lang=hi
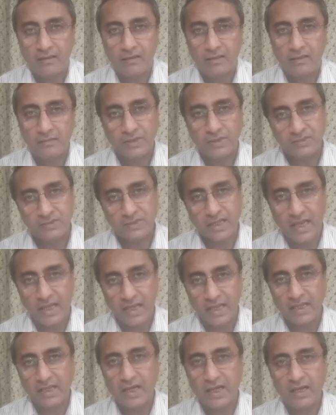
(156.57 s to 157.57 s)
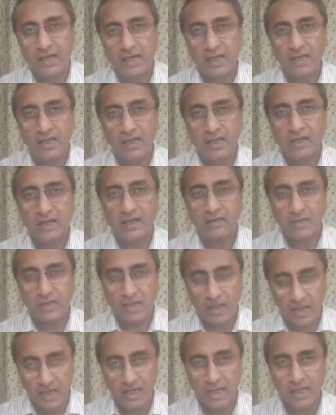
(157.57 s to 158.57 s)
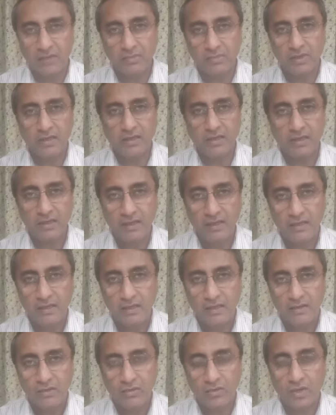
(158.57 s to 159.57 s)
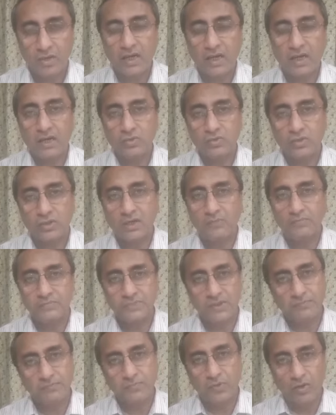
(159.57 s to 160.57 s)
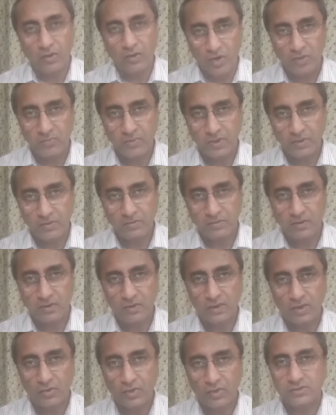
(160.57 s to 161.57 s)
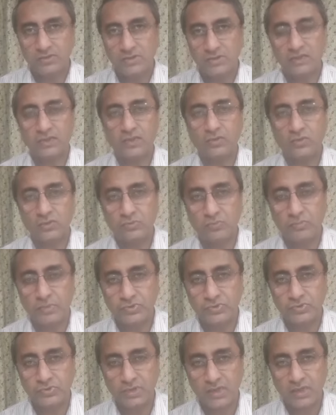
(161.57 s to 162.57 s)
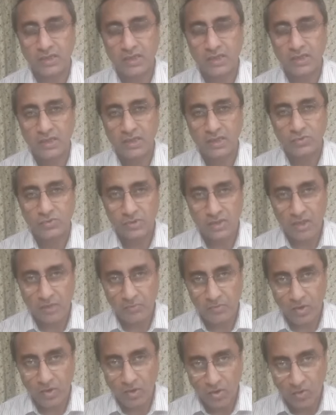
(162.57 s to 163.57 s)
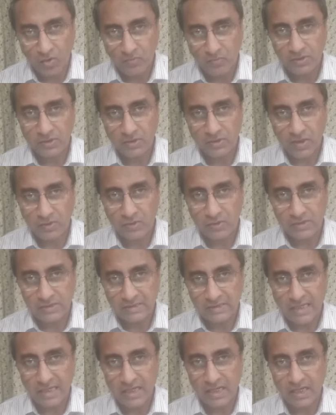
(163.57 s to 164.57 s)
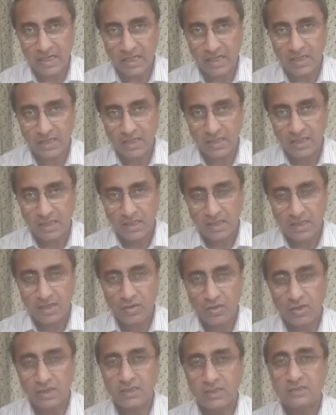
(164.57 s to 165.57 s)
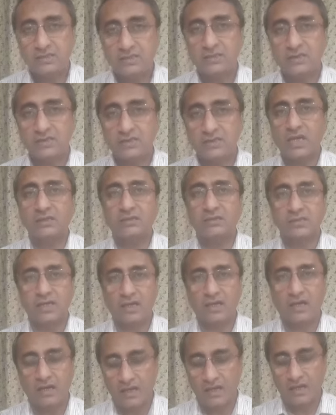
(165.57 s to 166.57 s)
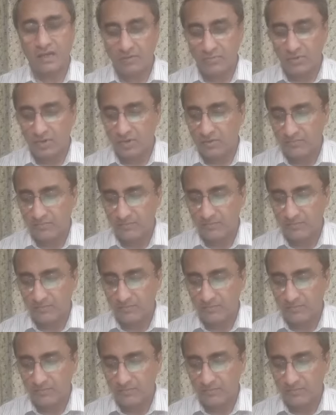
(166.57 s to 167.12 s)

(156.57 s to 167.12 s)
बस कहना ही कहना है ये करेंगे भी और करेंगे तो कब जब और भी ये उनचास लोग जो मर चुके हैं तो क्या अभी और भी जो है वो इंतज़ार कर रहे हैं और किस चीज़ का इंतज़ार कर रही है एम के एम